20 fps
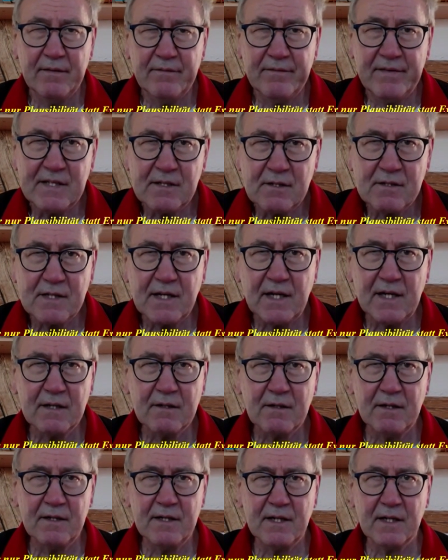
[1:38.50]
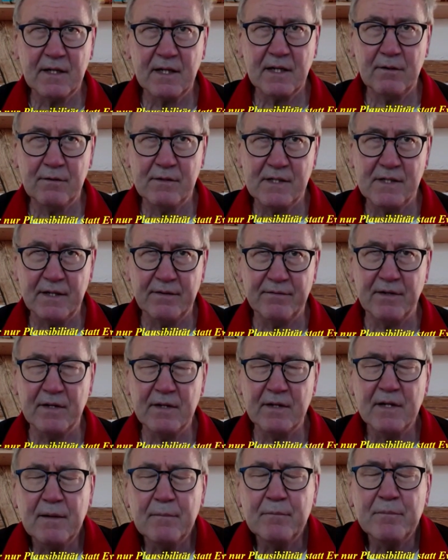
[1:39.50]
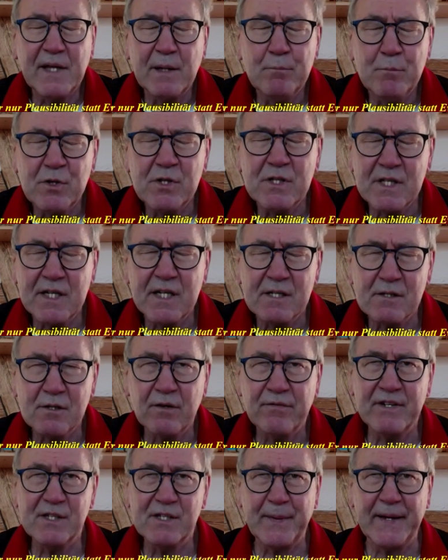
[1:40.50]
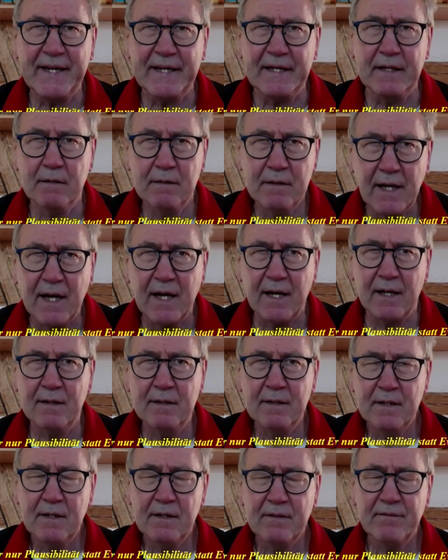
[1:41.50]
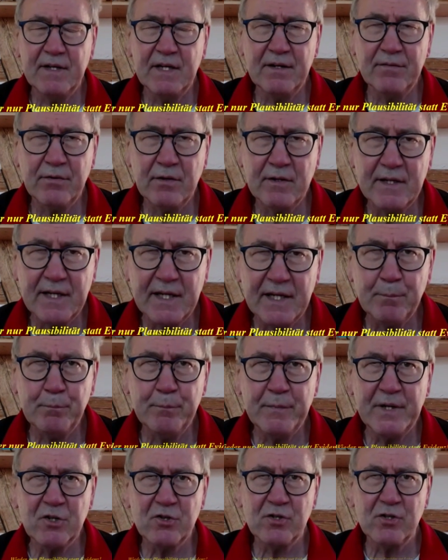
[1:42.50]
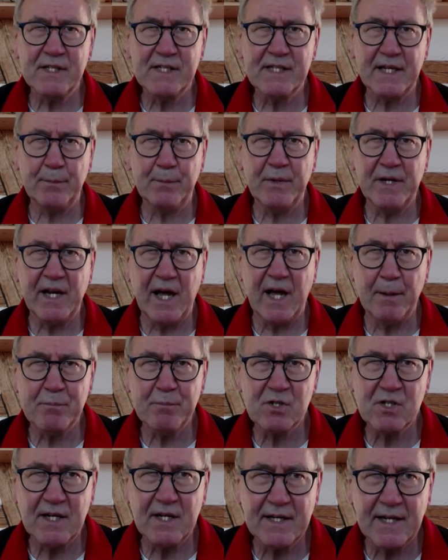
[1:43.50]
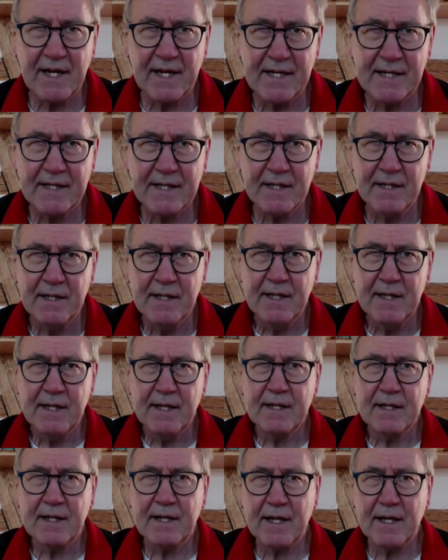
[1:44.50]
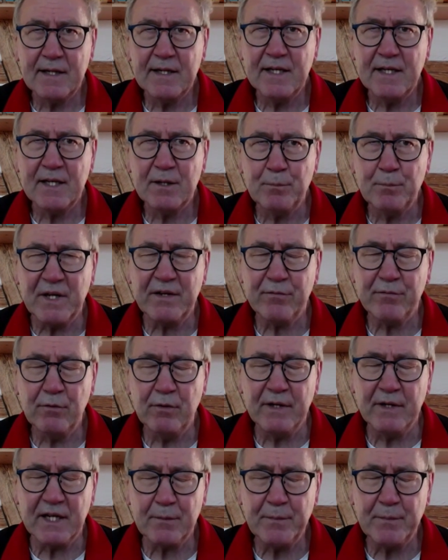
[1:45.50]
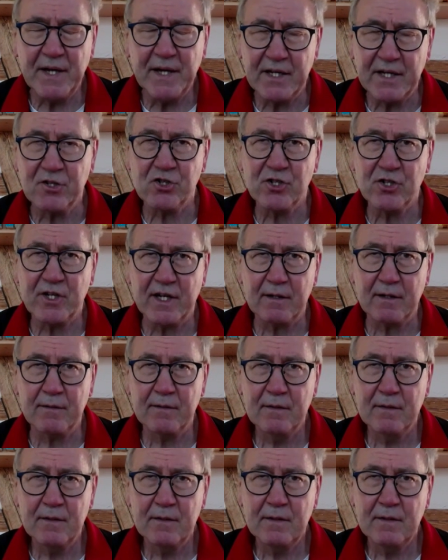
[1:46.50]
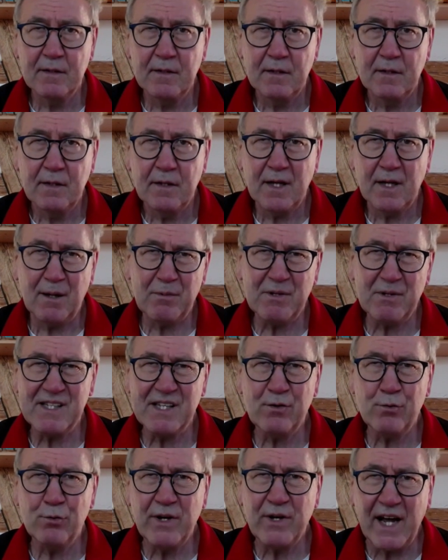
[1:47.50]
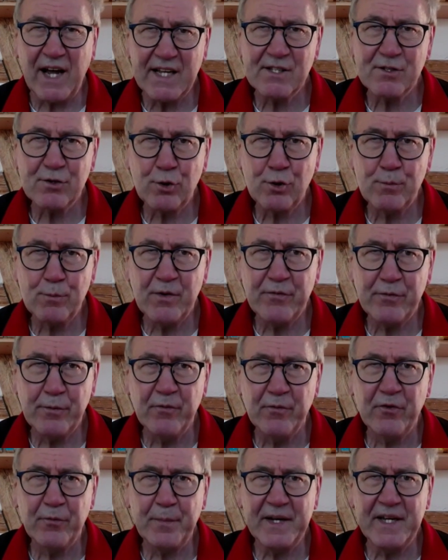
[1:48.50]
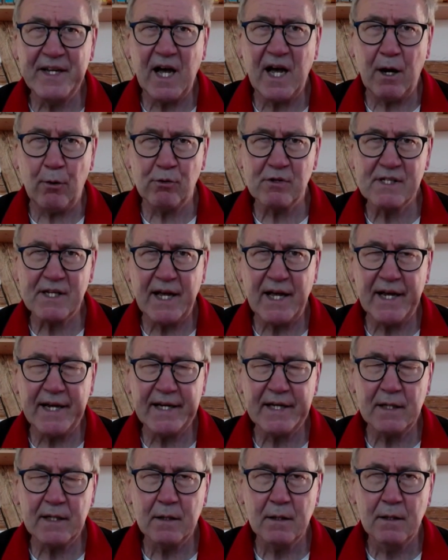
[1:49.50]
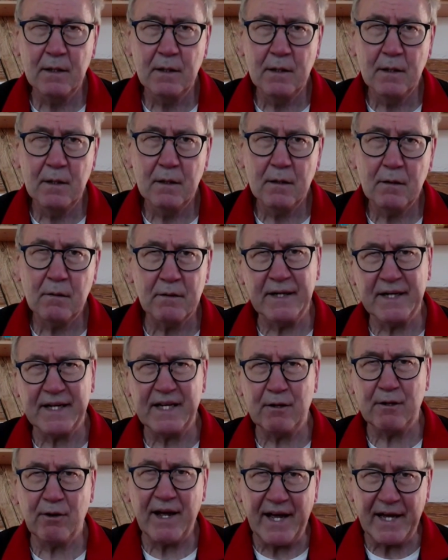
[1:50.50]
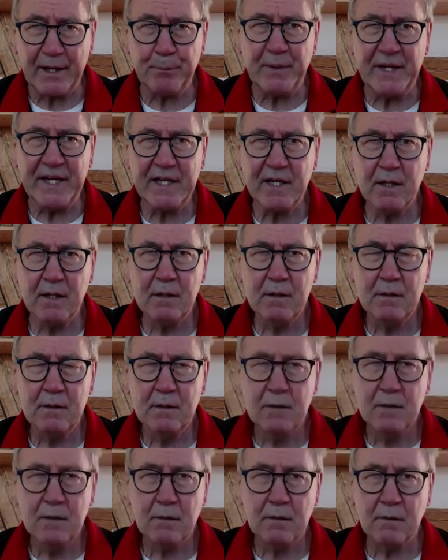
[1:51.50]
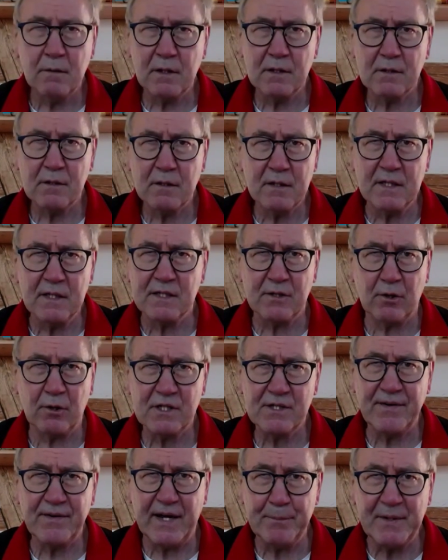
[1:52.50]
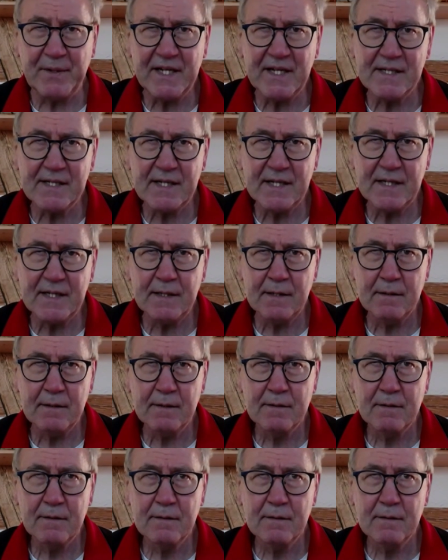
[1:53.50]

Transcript: Wenn soziale Kontakt reduziert wird, na, dann müsste das doch was bringen. Ja, wenn ich von jedem Menschen 10 Meter Abstand halte, kann ich mich wohl nicht mehr anstecken. Aber sind nun 1,5 Meter ausreichend? Oder geht auch ein Meter? Oder sollten es doch zwei Meter sein?